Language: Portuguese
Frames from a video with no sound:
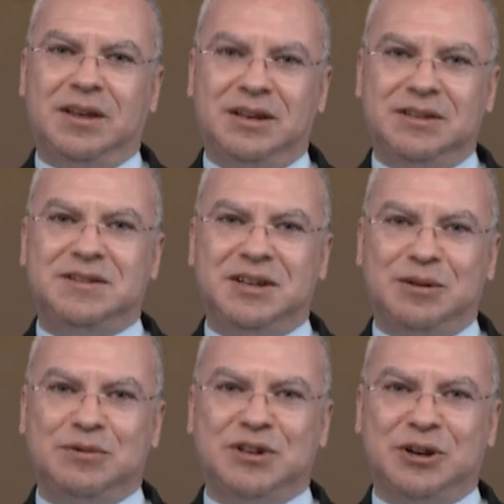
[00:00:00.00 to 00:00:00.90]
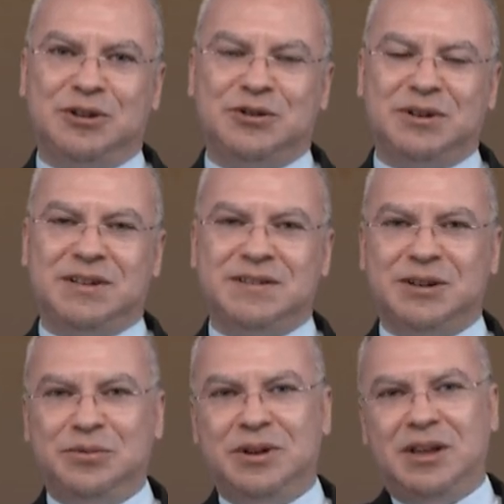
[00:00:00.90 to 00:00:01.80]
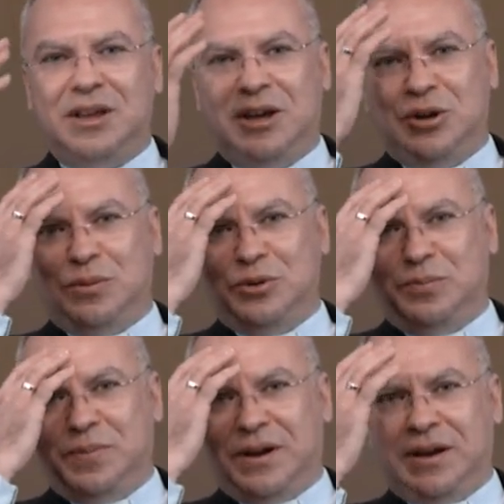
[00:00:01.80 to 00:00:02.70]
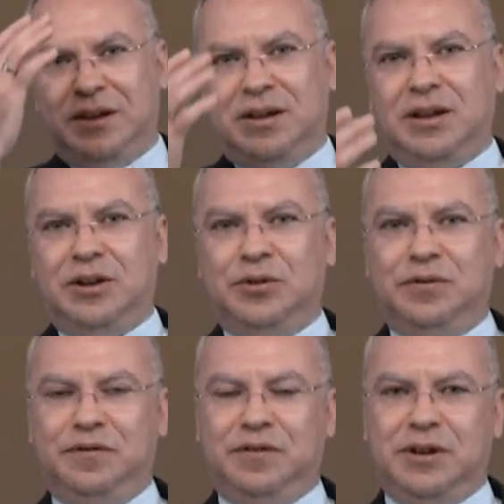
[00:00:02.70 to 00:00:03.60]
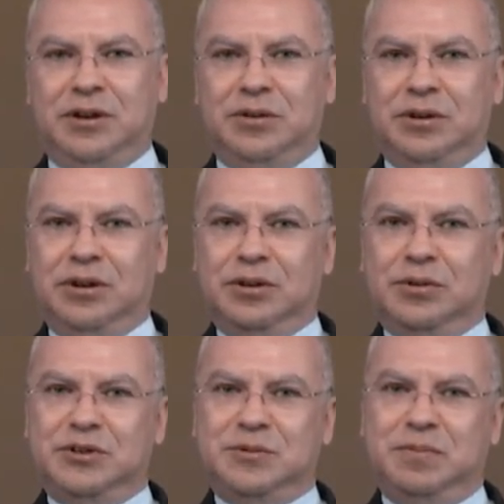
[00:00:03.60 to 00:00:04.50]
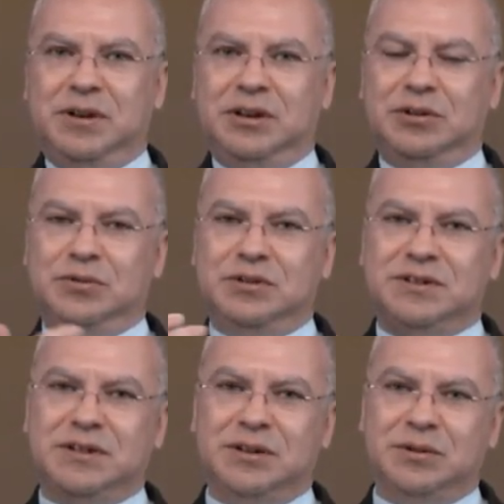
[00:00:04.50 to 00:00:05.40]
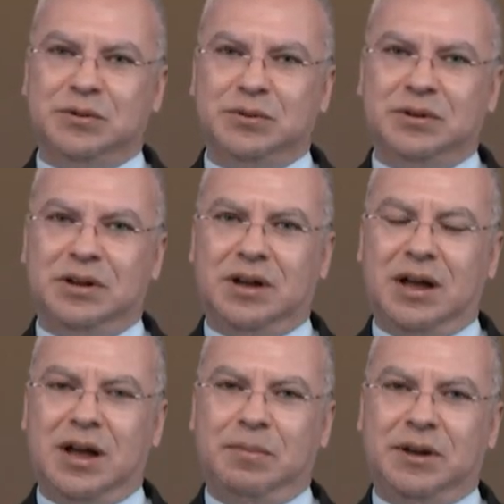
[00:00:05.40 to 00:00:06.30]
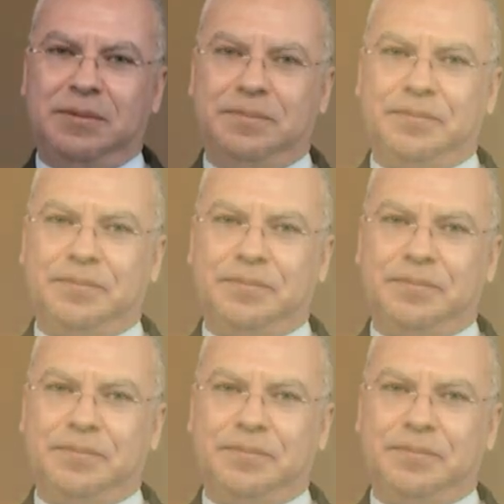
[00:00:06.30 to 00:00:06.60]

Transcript: Iniciemos a nossa oração em nome do Pai, do Filho, do Espírito Santo. Amém.